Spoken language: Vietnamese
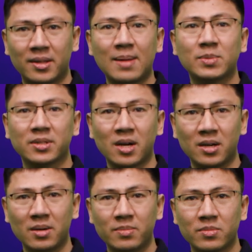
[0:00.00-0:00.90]
tham dự các
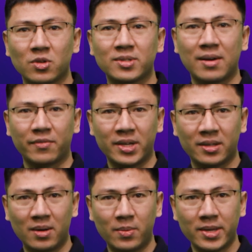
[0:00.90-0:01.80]
lớp do giảng viên
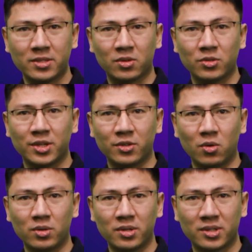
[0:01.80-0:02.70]
AWS có trình
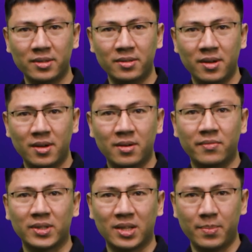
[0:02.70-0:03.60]
độ hướng dẫn
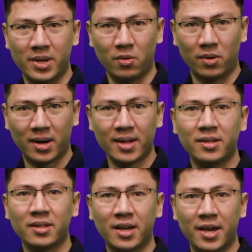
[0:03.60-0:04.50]
và tìm hiểu cách
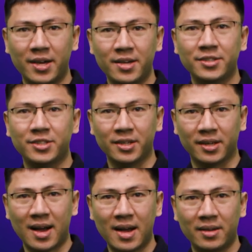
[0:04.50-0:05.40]
thiết kế, triển
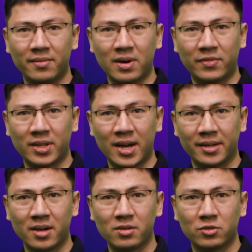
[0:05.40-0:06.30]
khai và vận
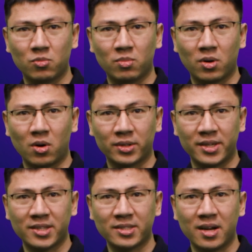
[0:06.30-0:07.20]
hành các ứng dụng có
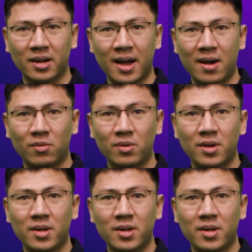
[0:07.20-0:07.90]
tính sẵn sàng cao,